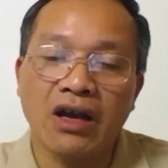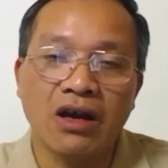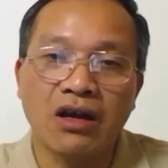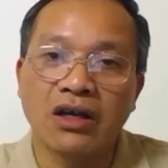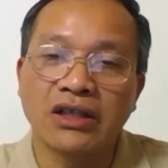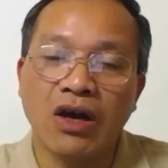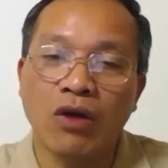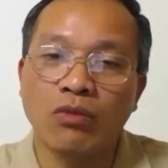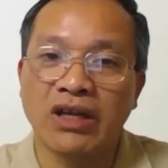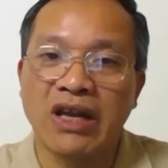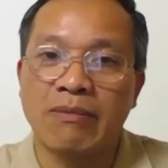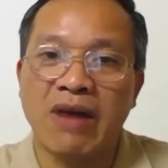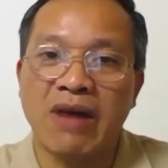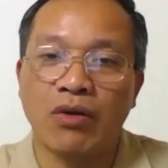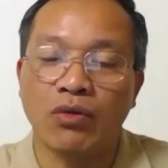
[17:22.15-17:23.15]
người ta không thể
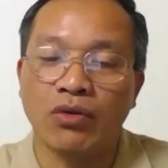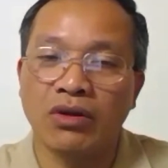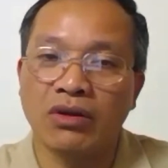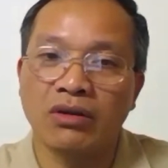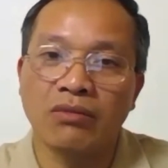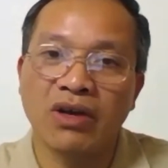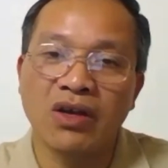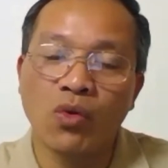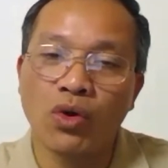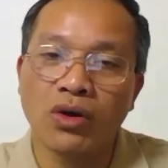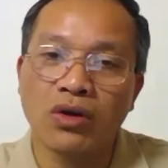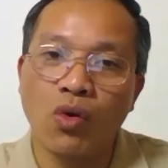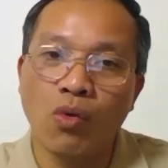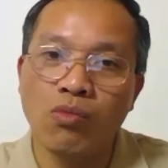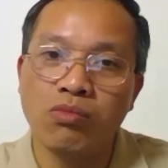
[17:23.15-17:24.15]
đảm bảo cái
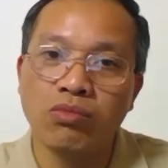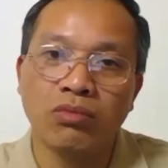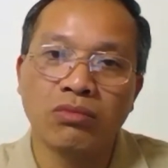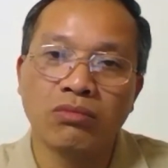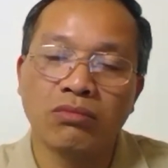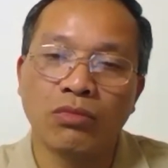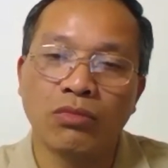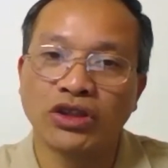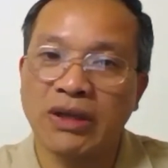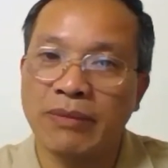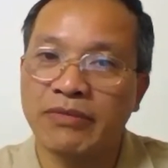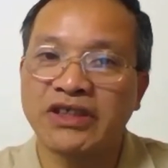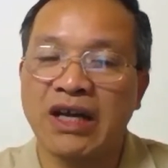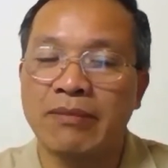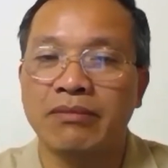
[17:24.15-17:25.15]
nguồn cung
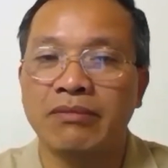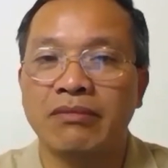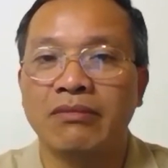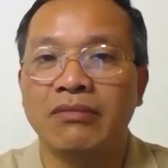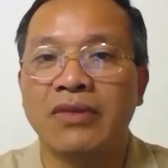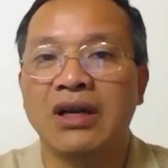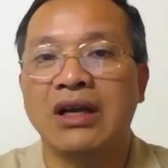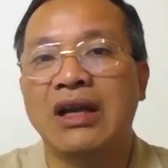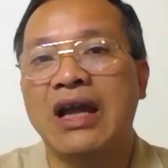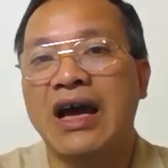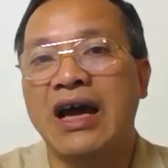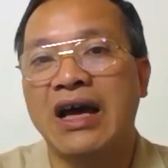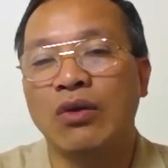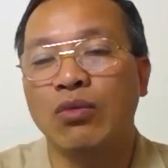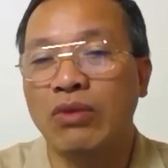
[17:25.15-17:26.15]
100%
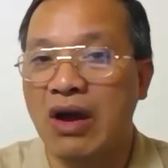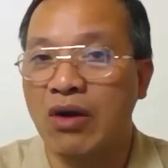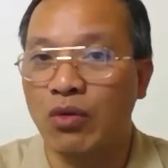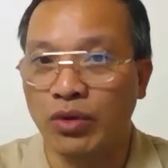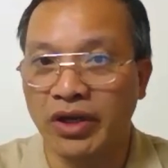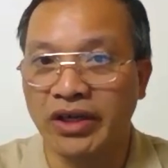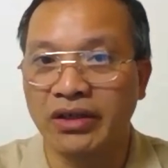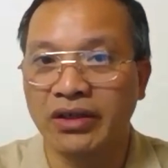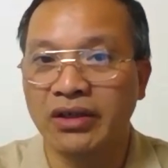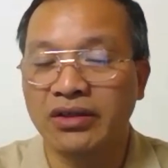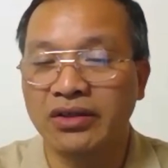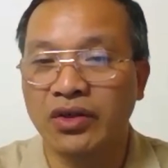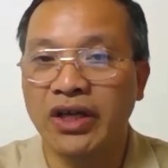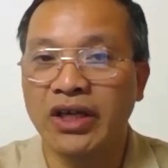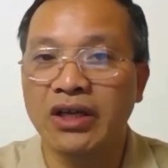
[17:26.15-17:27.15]
là lúc nào ổn định
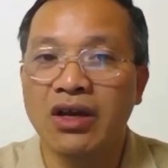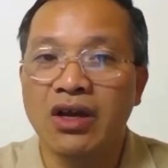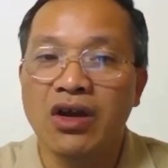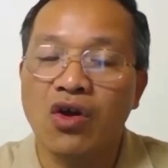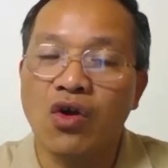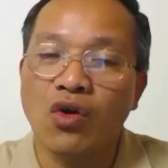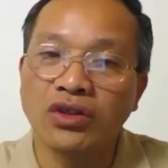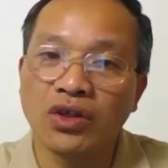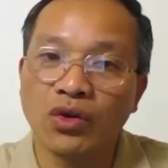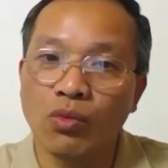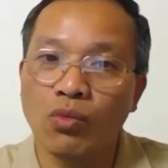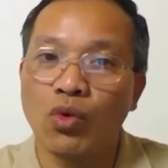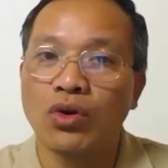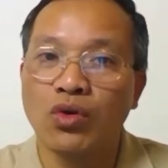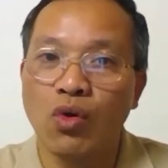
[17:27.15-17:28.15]
cho nên có những lúc
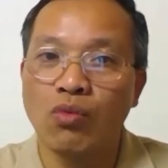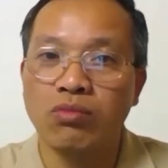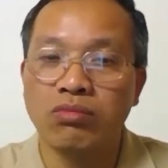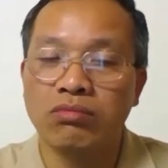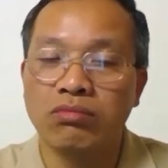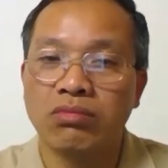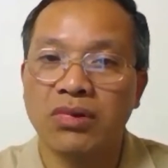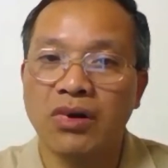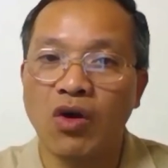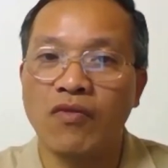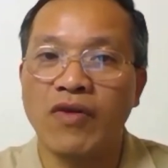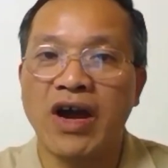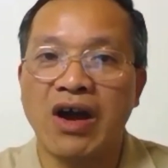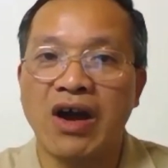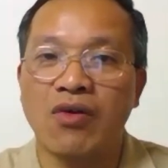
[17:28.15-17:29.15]
nguồn cung đầu
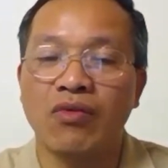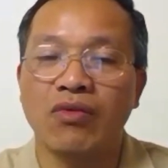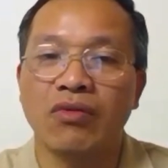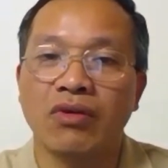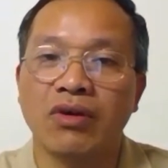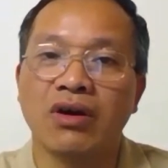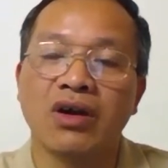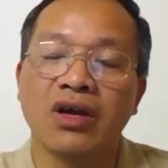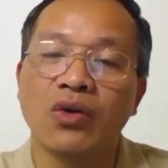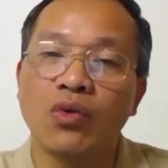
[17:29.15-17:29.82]
vào ờ,